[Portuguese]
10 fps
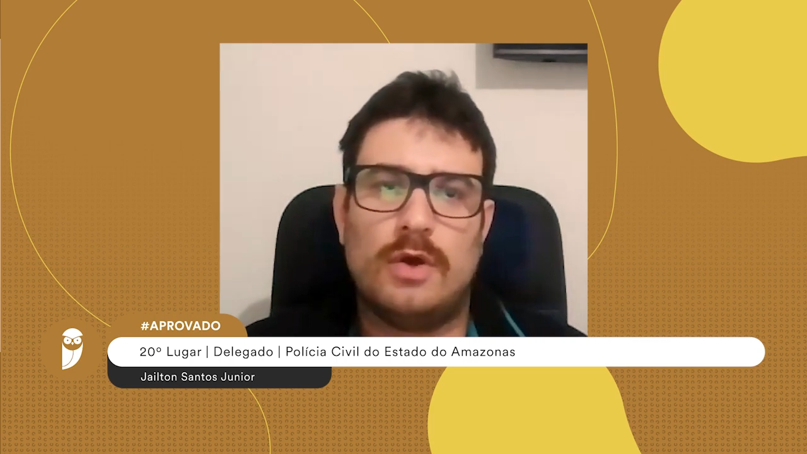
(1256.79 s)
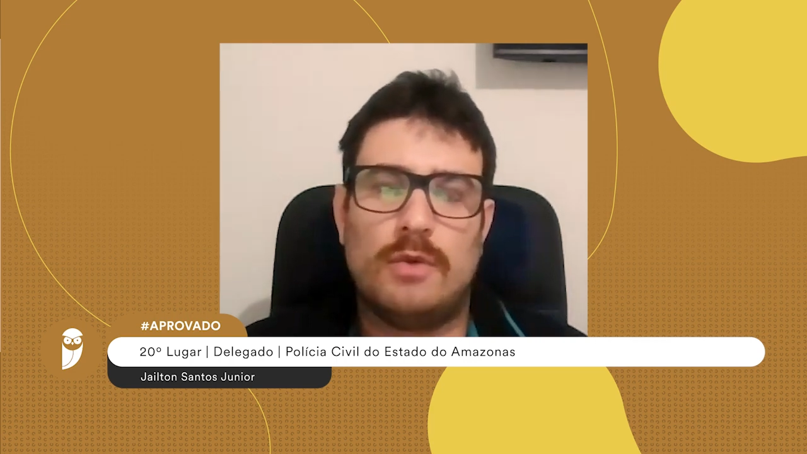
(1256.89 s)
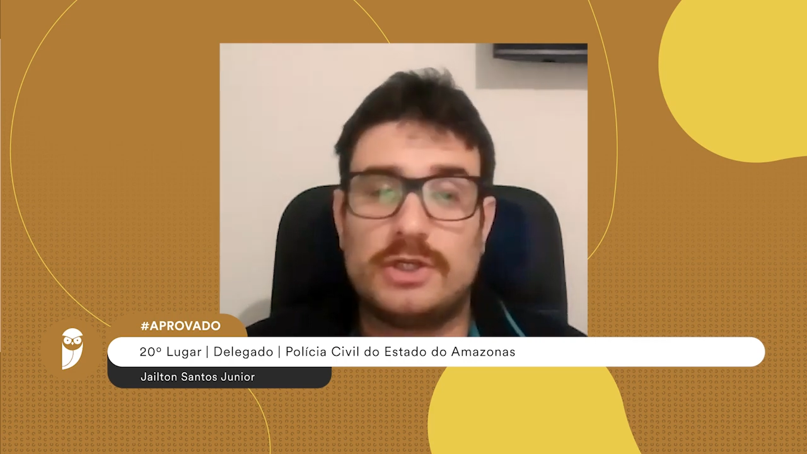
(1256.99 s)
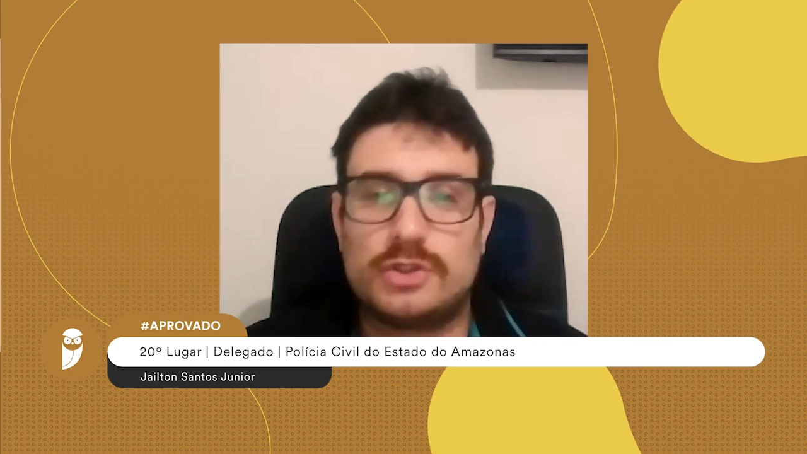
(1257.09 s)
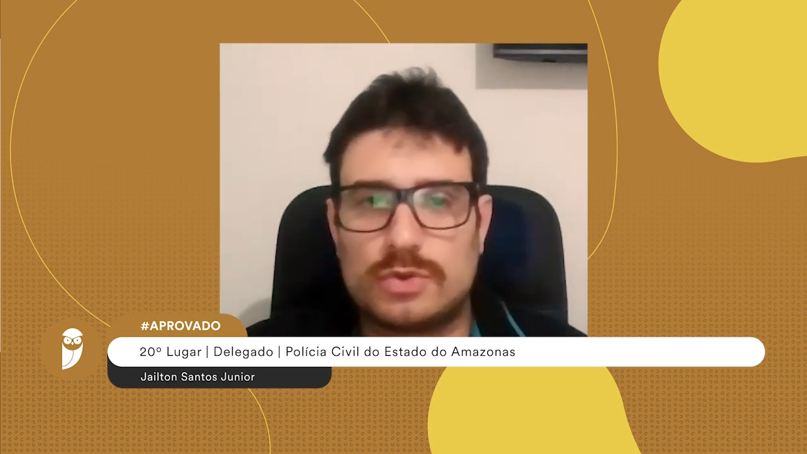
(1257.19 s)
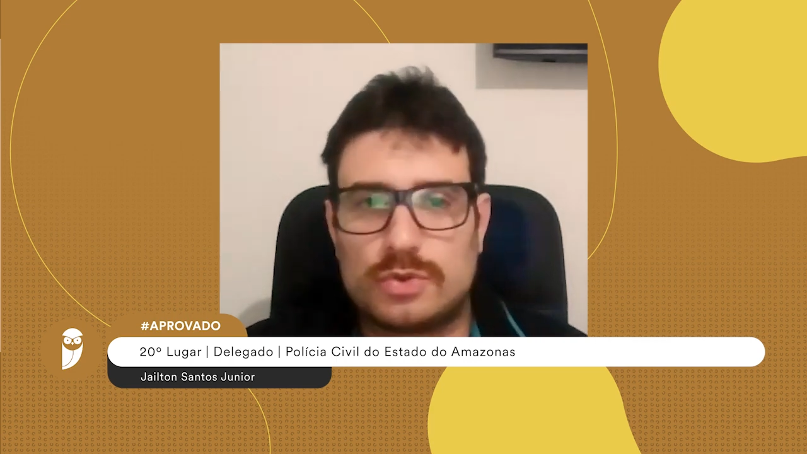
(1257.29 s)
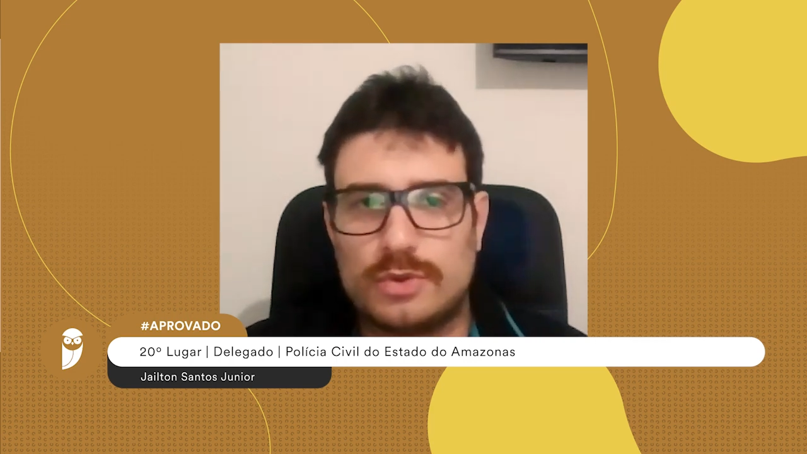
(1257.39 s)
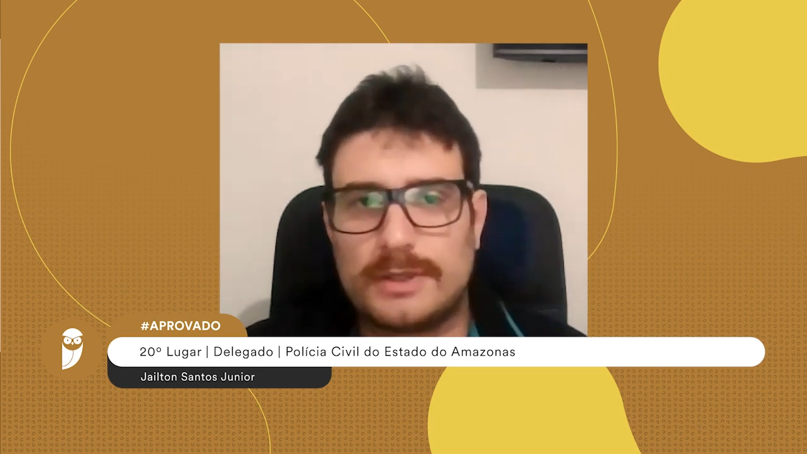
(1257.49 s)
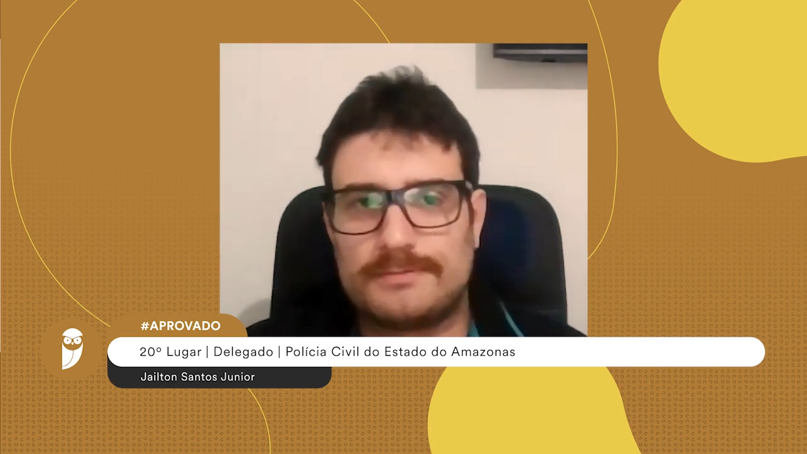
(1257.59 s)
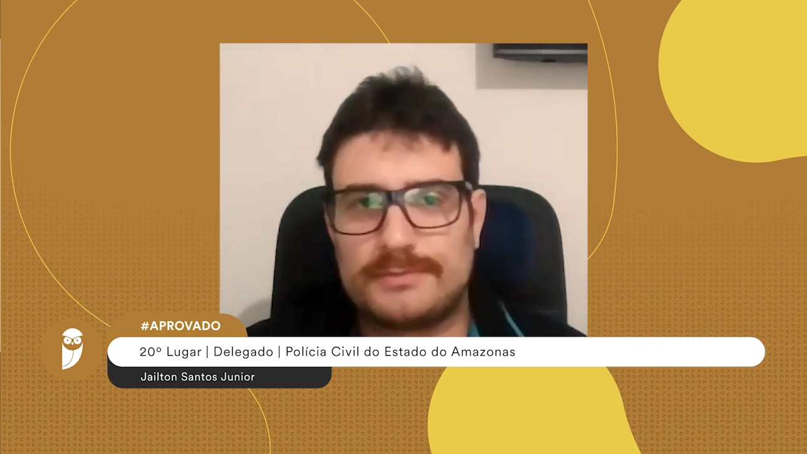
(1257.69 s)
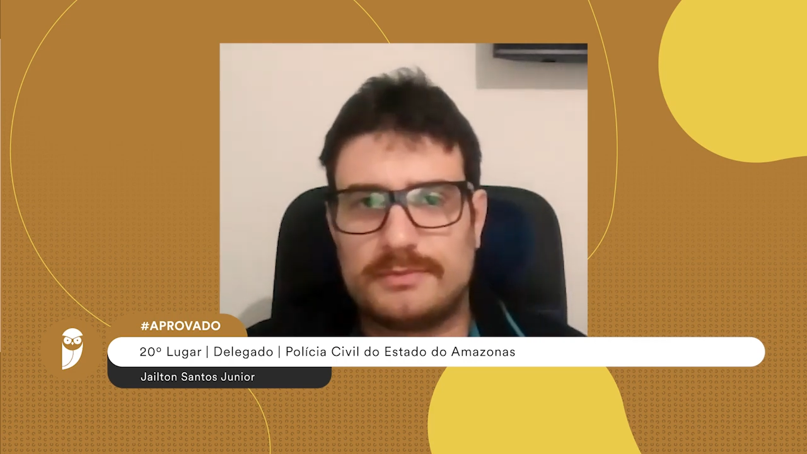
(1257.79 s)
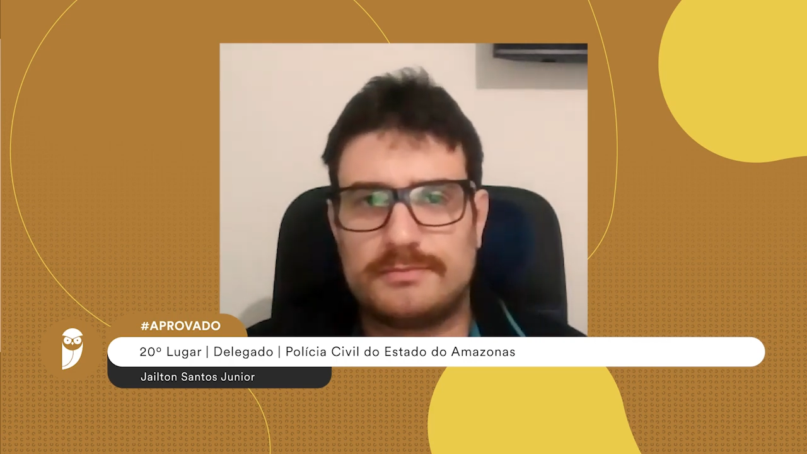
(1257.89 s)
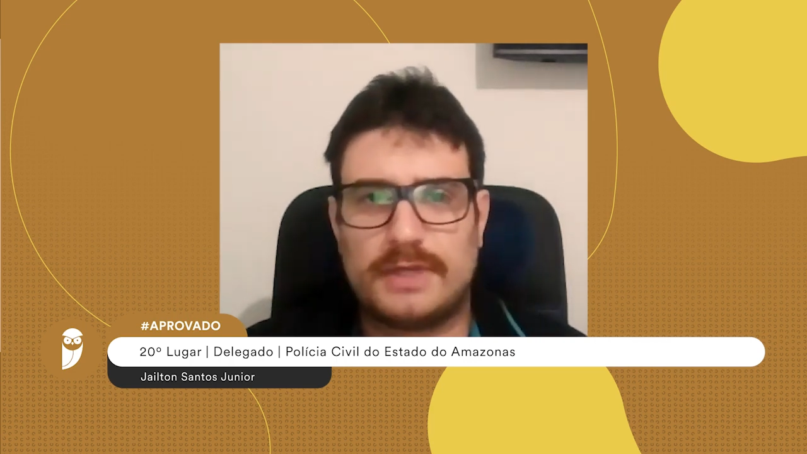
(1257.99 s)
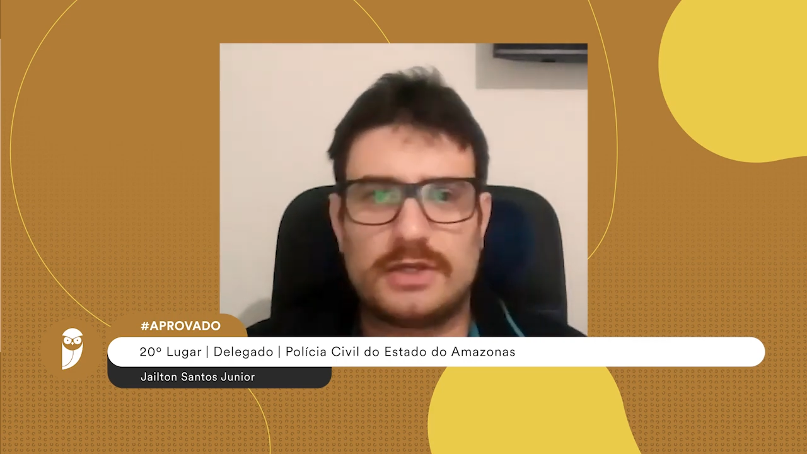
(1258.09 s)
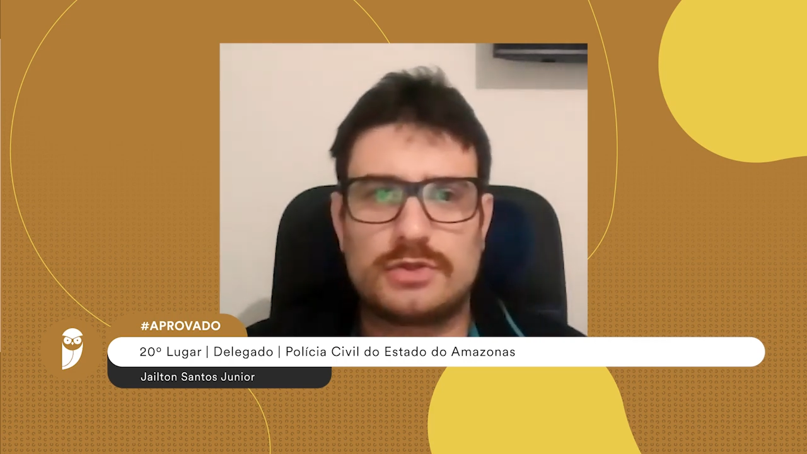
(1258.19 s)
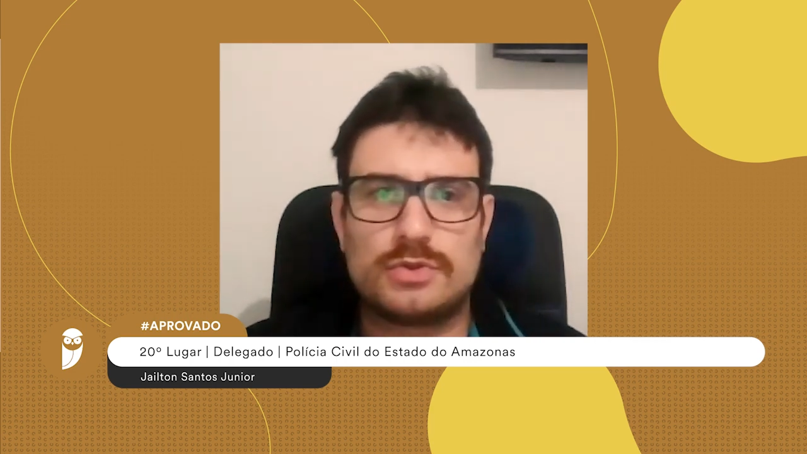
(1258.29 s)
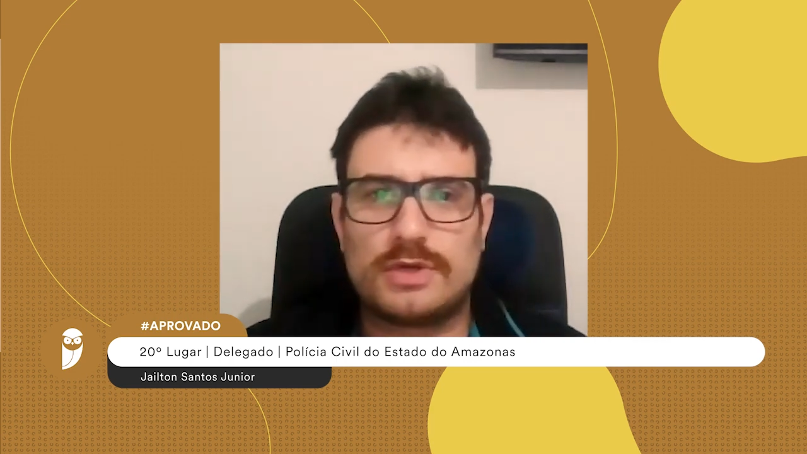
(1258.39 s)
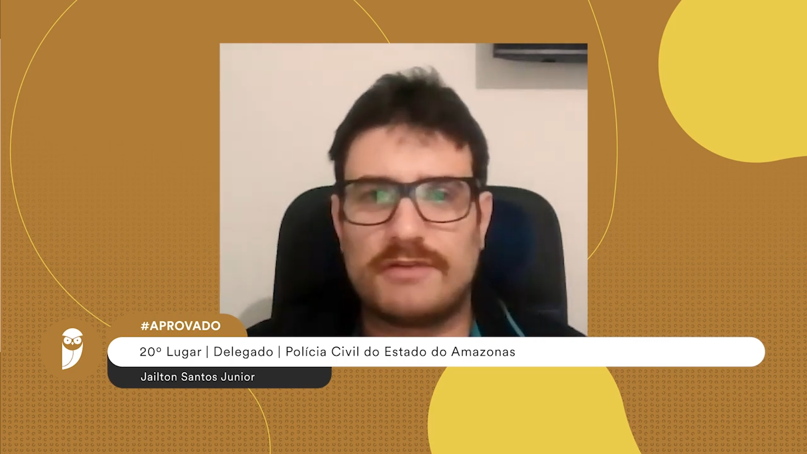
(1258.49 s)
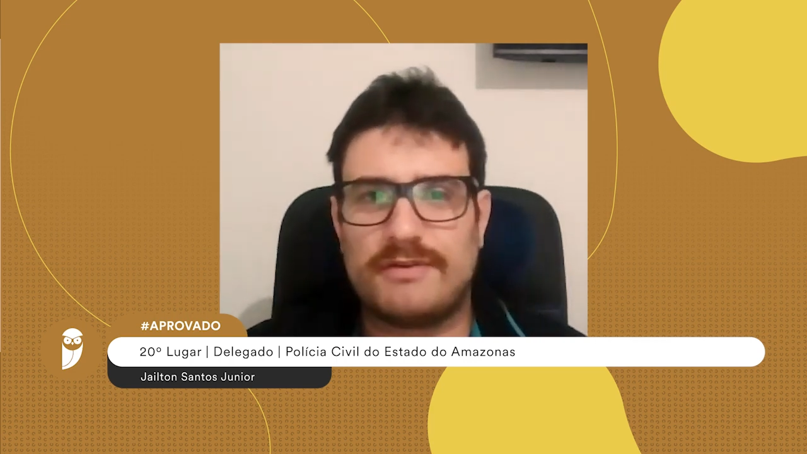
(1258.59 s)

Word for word: uma estrutura, que a estrutura